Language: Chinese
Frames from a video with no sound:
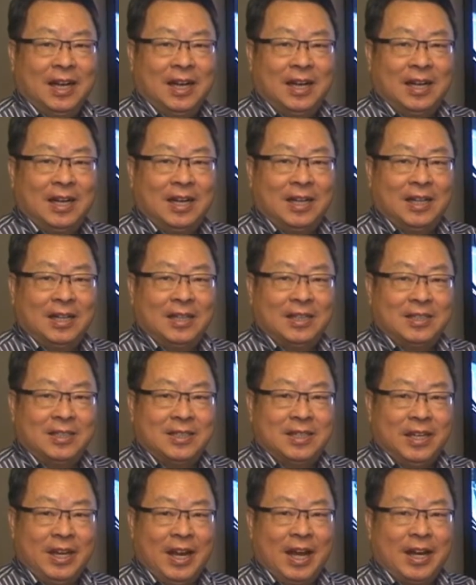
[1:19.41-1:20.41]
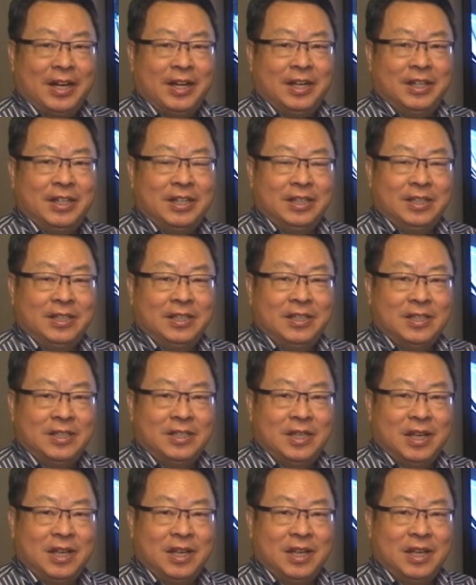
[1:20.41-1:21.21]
那这一两年呢，